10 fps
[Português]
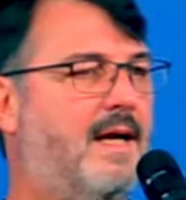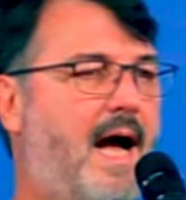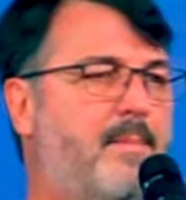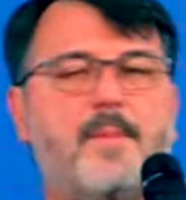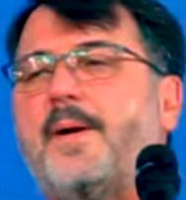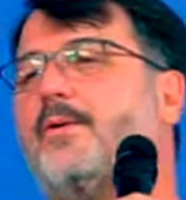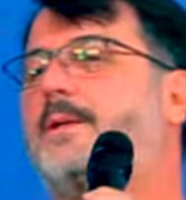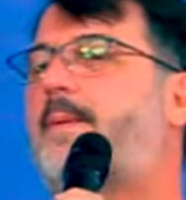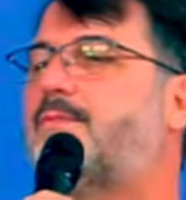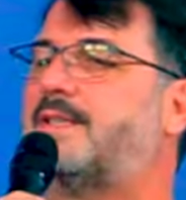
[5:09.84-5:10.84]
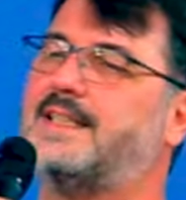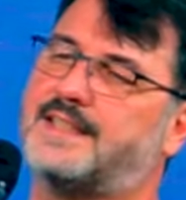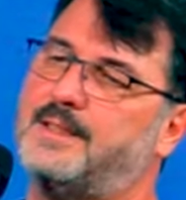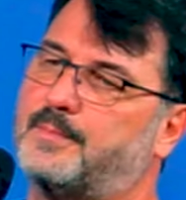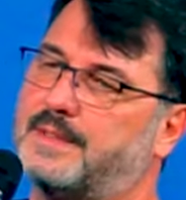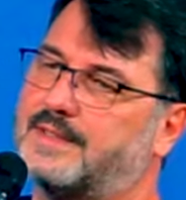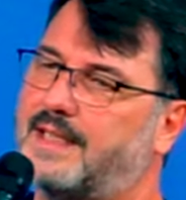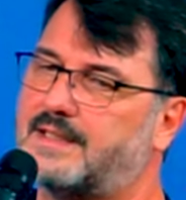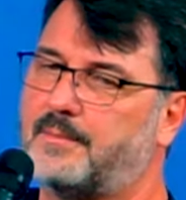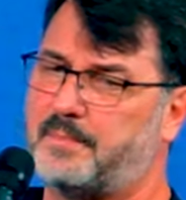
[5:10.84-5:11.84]
A minha pergunta para você é simples
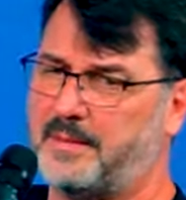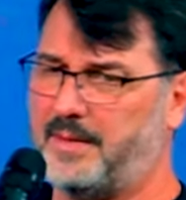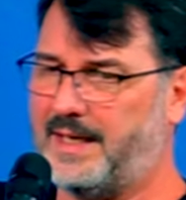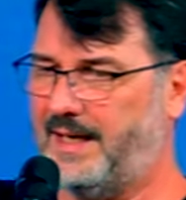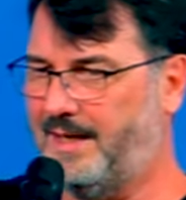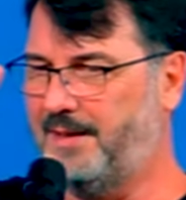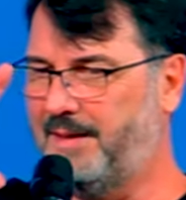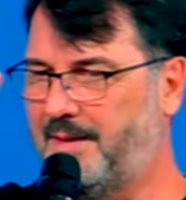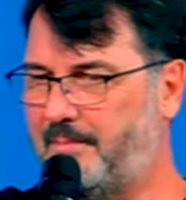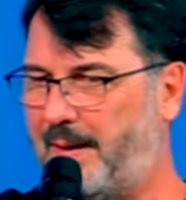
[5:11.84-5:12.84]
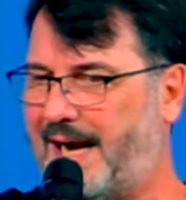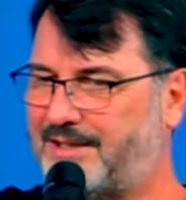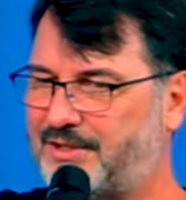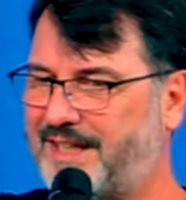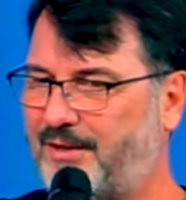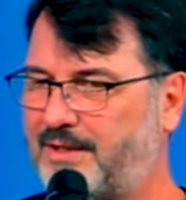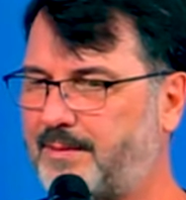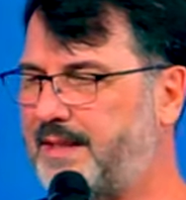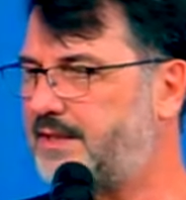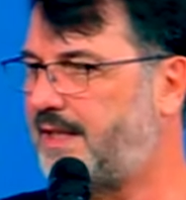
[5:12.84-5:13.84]
nessa primeira parte da
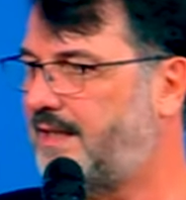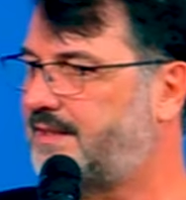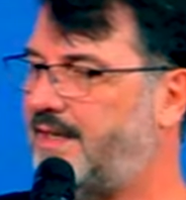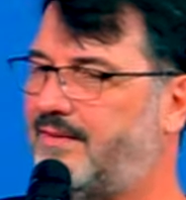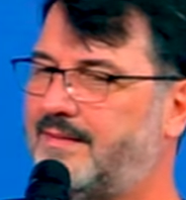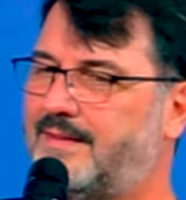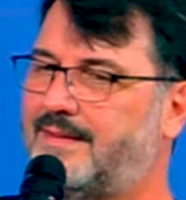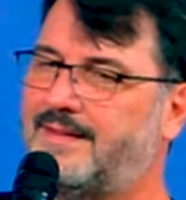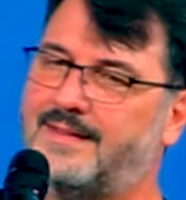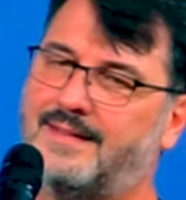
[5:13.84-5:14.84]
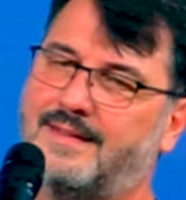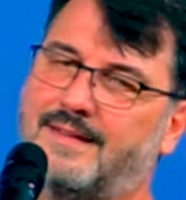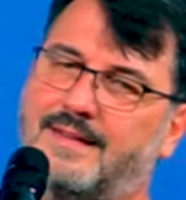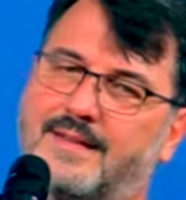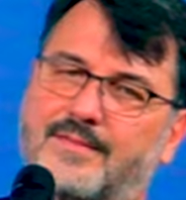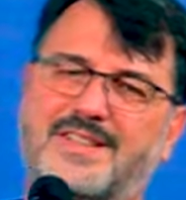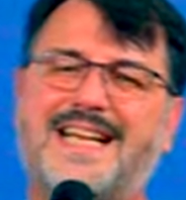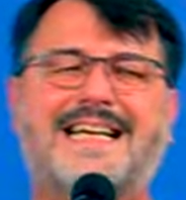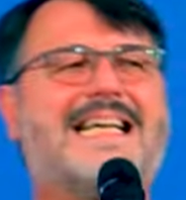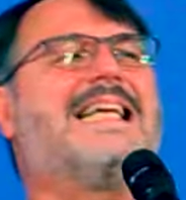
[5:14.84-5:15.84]
nossa meditação.
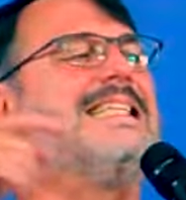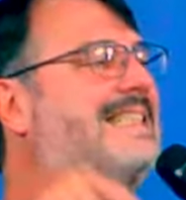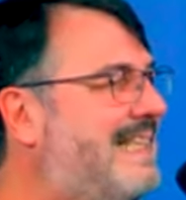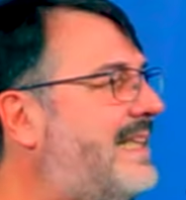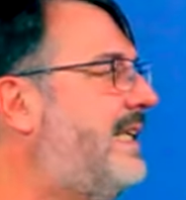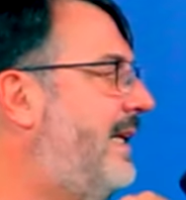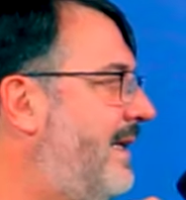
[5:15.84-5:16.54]
Você acredita